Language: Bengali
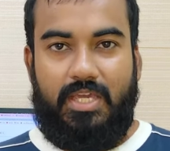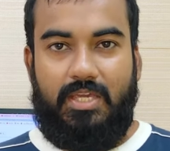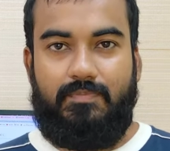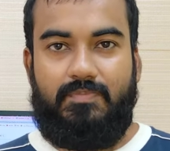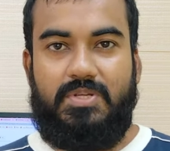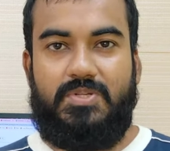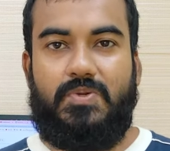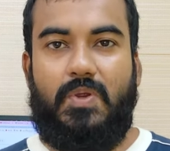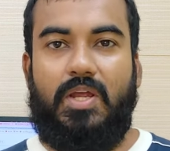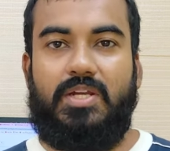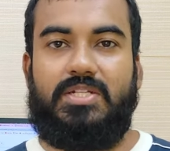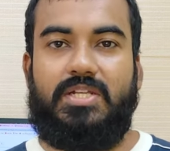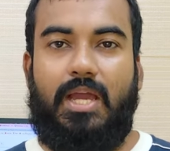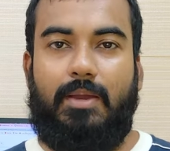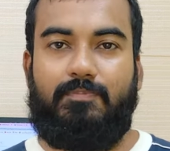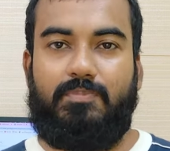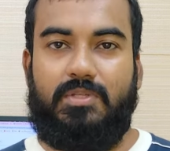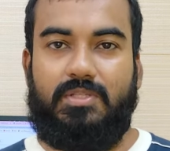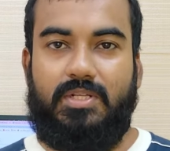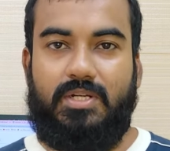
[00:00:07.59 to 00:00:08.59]
এই বিষয়টি
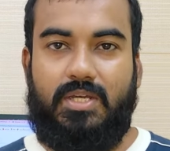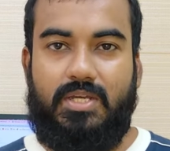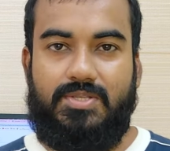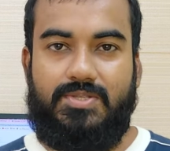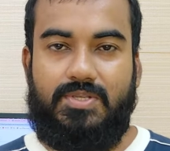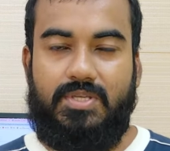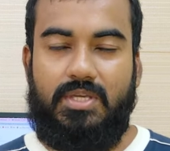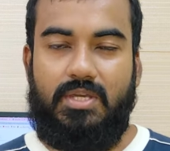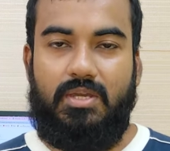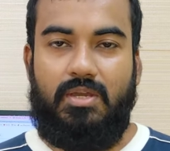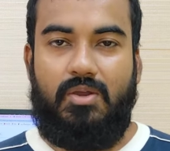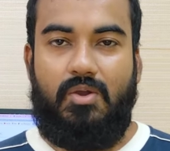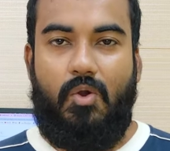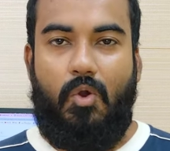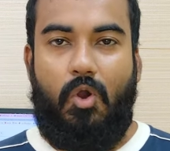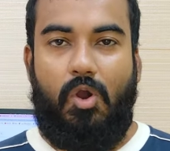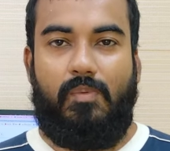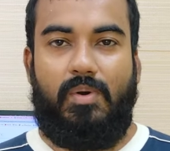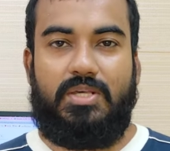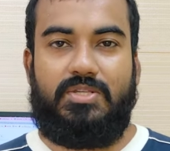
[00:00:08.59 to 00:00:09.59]
আপনাদের কাছে
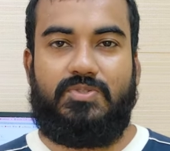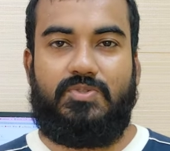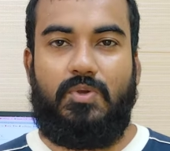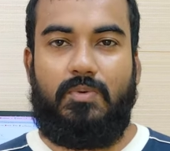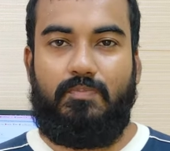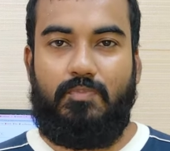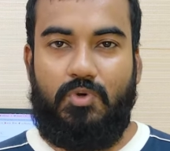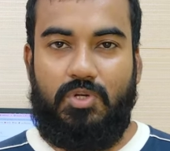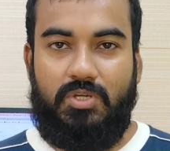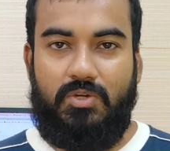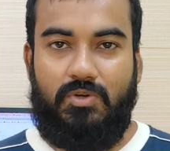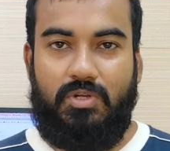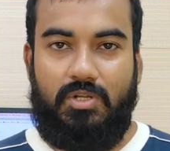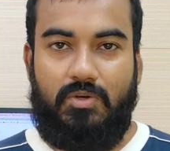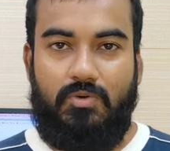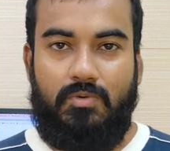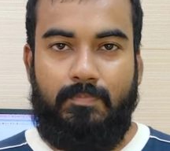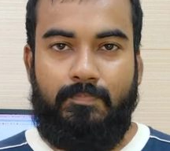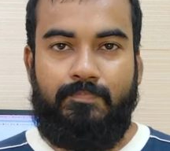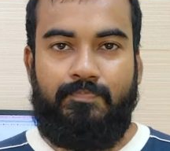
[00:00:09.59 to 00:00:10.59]
অবাস্তব মনে
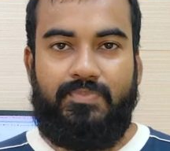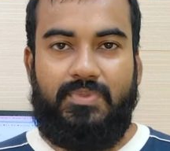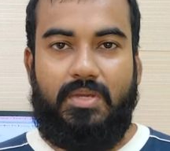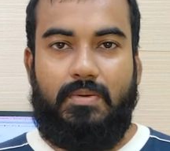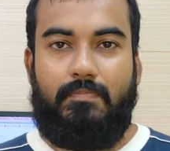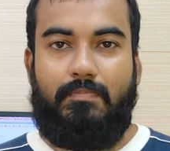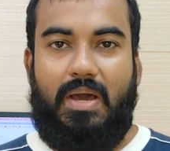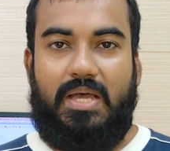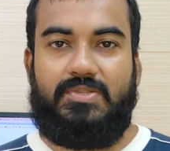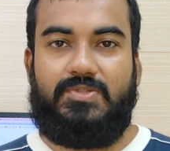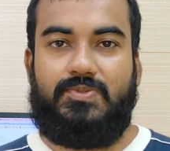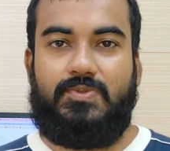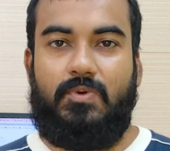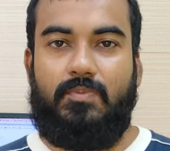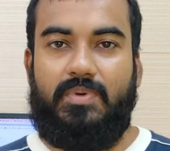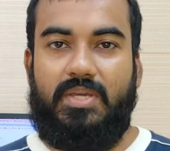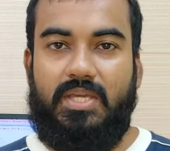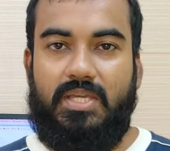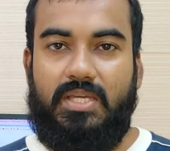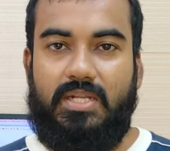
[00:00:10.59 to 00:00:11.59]
হলেও
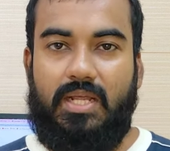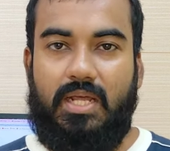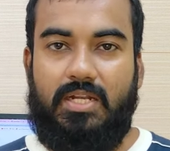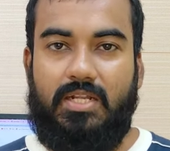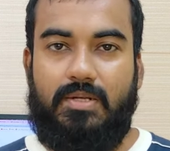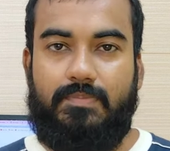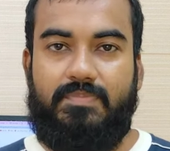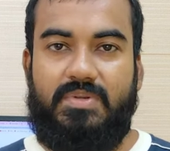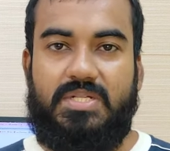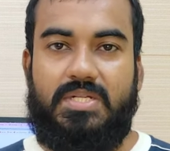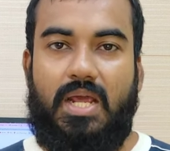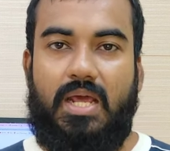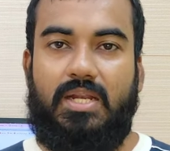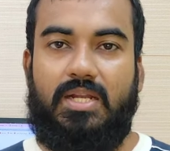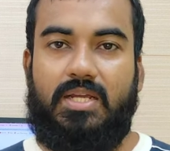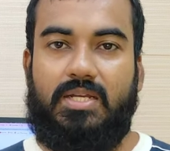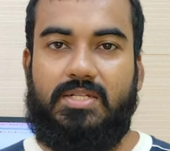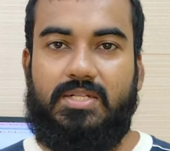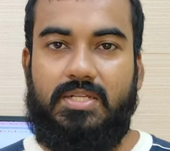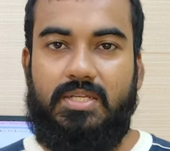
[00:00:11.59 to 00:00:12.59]
বাস্তবে ইরানের বিশাল
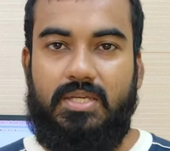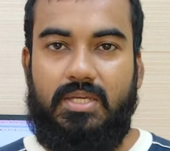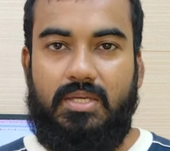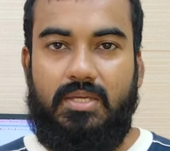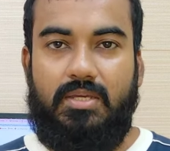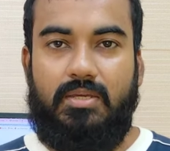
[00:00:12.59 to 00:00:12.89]
একটি